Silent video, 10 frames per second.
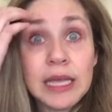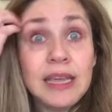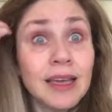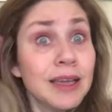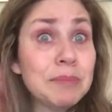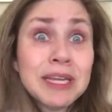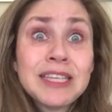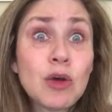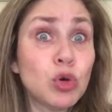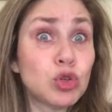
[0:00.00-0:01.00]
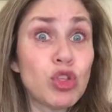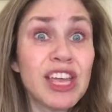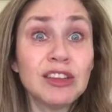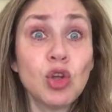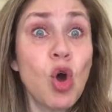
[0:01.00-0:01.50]
Y me está
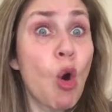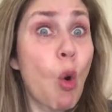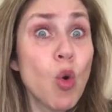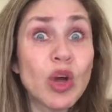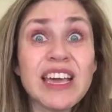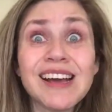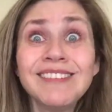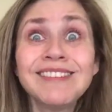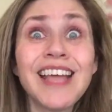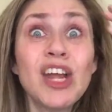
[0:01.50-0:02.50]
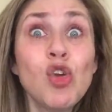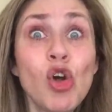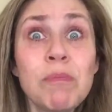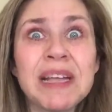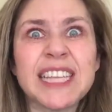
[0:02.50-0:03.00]
custodiando un gigante
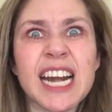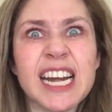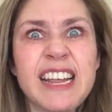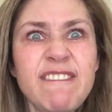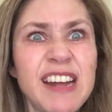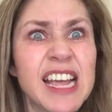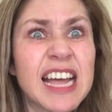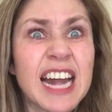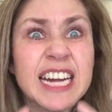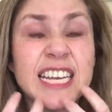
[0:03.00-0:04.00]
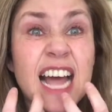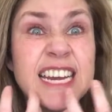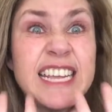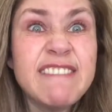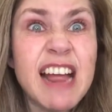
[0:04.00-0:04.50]
enorme, terrible,
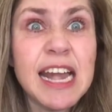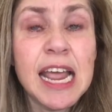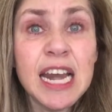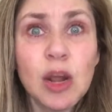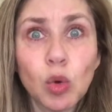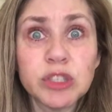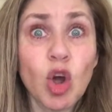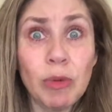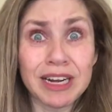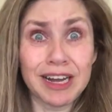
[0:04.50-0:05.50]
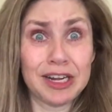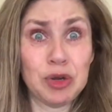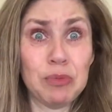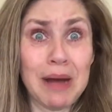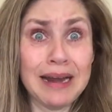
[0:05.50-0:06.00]
caníbal. Le gusta comer
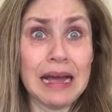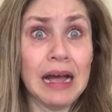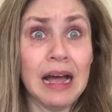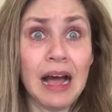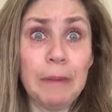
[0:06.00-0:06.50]
carne humana.